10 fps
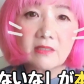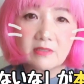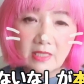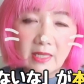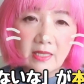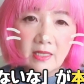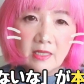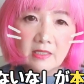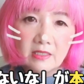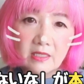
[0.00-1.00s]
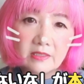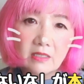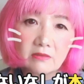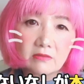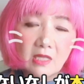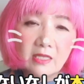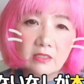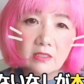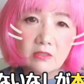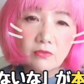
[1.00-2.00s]
てやりたくない
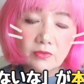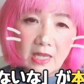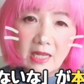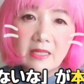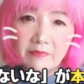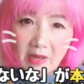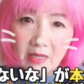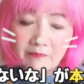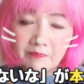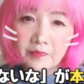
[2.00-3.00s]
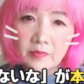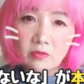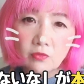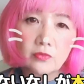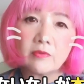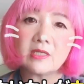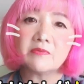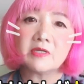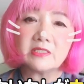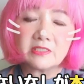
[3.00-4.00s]
のであれば断れば
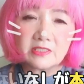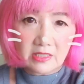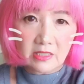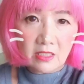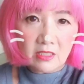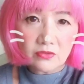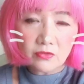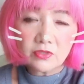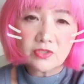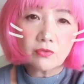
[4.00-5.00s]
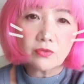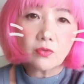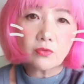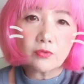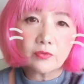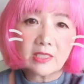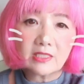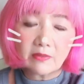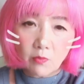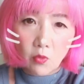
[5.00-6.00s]
いいしその仕事を断っ
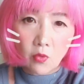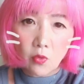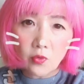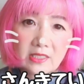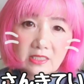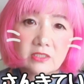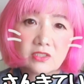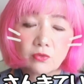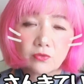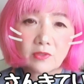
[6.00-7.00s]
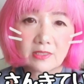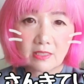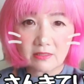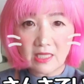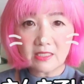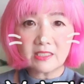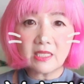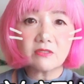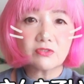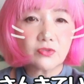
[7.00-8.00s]
ても他に仕事がたくさん来て
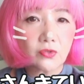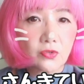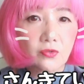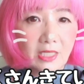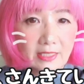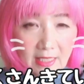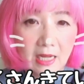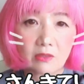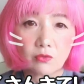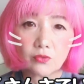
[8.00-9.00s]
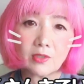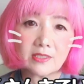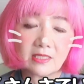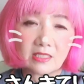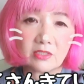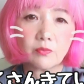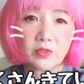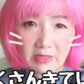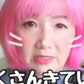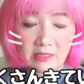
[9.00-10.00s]
いる状況だったら断ったらいいと思い
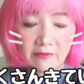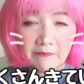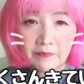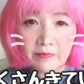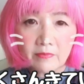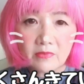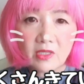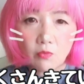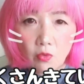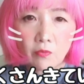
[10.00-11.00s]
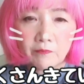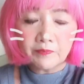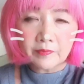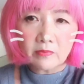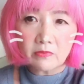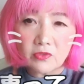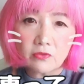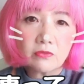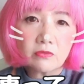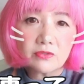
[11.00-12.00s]
ます。でも女優
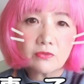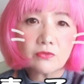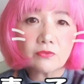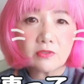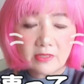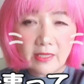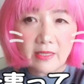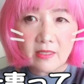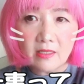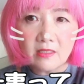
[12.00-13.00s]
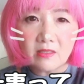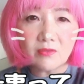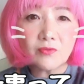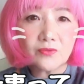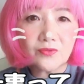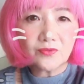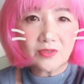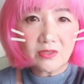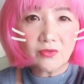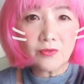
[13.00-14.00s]
の仕事って本当
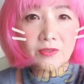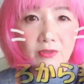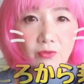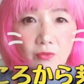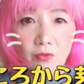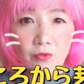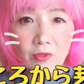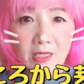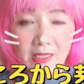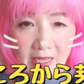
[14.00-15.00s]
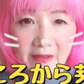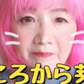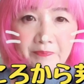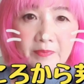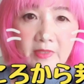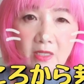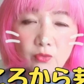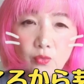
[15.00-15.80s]
にどんなところからあの